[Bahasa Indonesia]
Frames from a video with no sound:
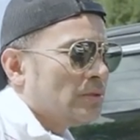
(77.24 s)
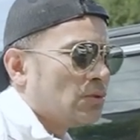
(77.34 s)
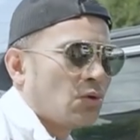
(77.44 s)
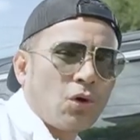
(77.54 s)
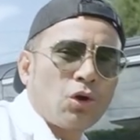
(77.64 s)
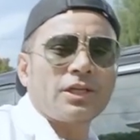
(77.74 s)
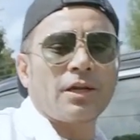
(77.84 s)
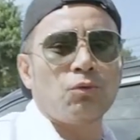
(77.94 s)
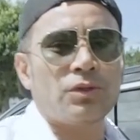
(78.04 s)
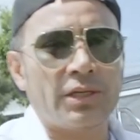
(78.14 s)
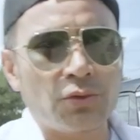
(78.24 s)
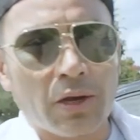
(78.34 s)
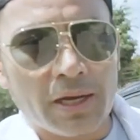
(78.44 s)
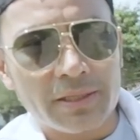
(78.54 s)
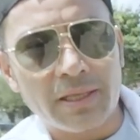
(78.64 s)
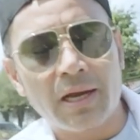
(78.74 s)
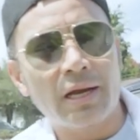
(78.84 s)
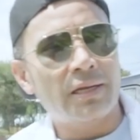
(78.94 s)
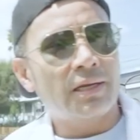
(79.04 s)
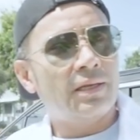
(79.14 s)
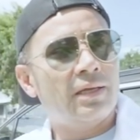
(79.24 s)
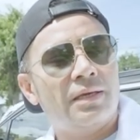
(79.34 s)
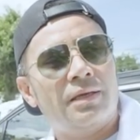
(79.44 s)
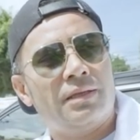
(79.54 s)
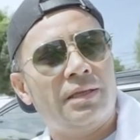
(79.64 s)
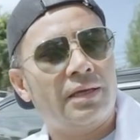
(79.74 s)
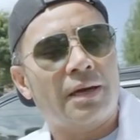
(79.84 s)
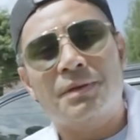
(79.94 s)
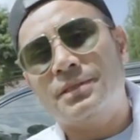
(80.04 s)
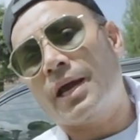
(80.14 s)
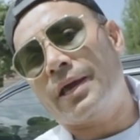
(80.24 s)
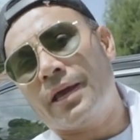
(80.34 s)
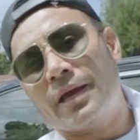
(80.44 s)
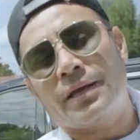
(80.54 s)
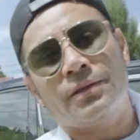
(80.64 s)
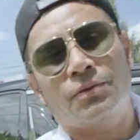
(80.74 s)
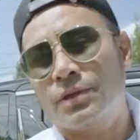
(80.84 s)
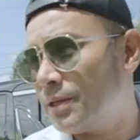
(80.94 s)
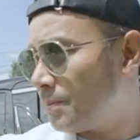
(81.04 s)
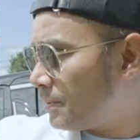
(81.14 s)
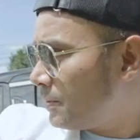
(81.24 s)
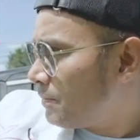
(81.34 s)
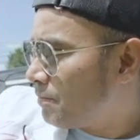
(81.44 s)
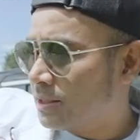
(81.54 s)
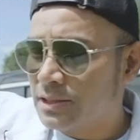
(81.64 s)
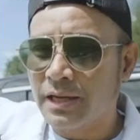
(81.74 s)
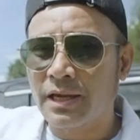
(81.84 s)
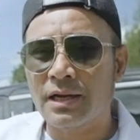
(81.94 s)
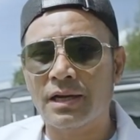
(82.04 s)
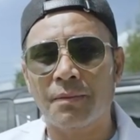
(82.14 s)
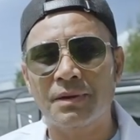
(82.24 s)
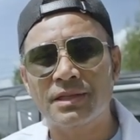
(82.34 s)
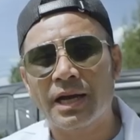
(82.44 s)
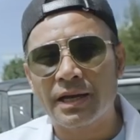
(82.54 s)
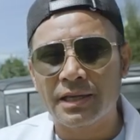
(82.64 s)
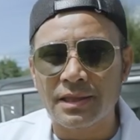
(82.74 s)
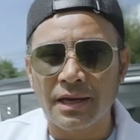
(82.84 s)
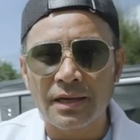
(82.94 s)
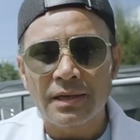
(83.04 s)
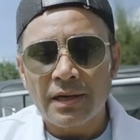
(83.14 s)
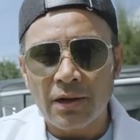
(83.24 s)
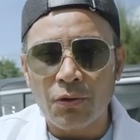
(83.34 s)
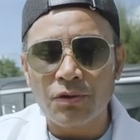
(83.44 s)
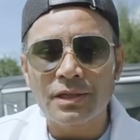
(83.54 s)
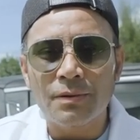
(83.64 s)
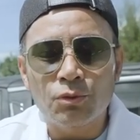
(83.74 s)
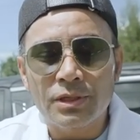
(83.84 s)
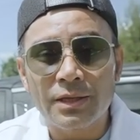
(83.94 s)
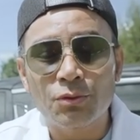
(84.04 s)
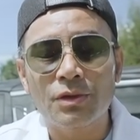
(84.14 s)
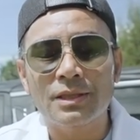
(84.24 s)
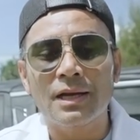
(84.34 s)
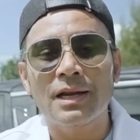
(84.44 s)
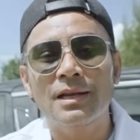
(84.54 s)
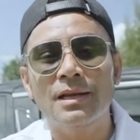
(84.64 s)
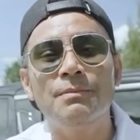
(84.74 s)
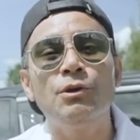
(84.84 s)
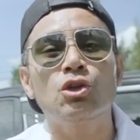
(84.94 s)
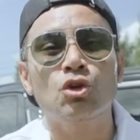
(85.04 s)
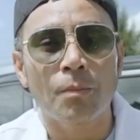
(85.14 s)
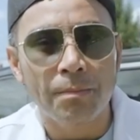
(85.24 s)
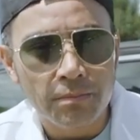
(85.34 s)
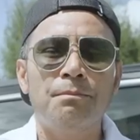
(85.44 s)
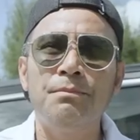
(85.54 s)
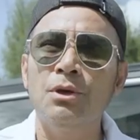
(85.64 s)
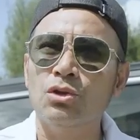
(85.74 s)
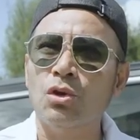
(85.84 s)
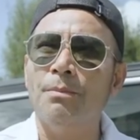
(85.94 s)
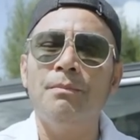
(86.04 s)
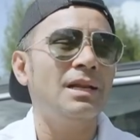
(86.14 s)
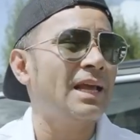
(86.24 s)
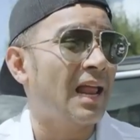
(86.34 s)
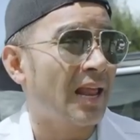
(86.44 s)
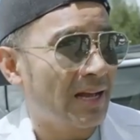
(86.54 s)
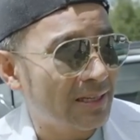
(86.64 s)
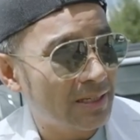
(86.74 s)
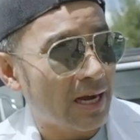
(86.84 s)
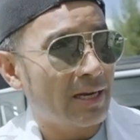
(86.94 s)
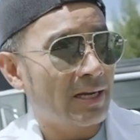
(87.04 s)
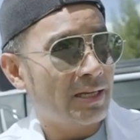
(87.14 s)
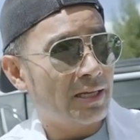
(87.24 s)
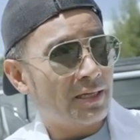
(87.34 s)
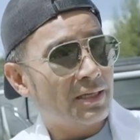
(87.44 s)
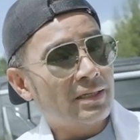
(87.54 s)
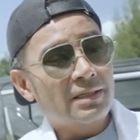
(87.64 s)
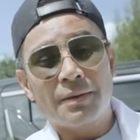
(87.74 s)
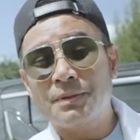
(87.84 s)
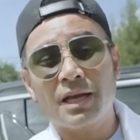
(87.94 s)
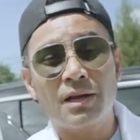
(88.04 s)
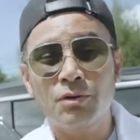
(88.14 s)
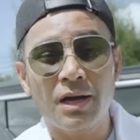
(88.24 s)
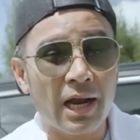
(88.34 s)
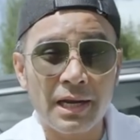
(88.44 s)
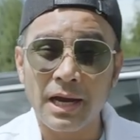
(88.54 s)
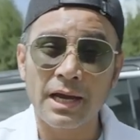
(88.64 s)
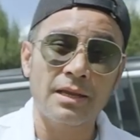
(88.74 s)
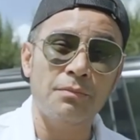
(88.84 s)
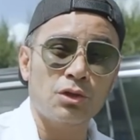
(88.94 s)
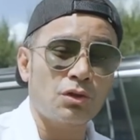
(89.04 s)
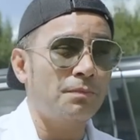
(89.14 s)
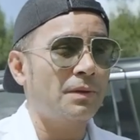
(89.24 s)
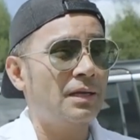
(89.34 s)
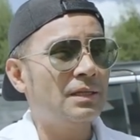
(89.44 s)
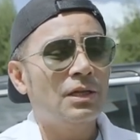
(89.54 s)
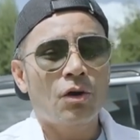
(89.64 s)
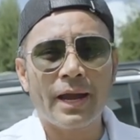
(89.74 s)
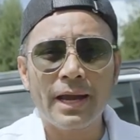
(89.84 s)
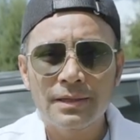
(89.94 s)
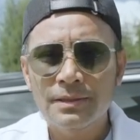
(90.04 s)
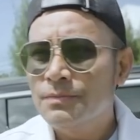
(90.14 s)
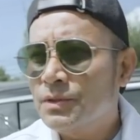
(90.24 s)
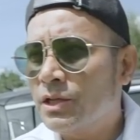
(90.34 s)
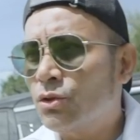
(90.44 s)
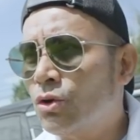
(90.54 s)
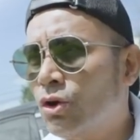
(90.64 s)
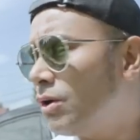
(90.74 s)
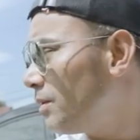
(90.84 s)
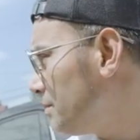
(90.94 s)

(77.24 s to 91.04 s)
dulu konser musik juga kita ada di di Kabanjahe gitu di lagi ada di Kabanjahe kita kalau konser musik itu kita adanya di bioskop bioskop Meliala ada di tapi sekarang udah nggak ada kayaknya bioskop. Oke itu dulu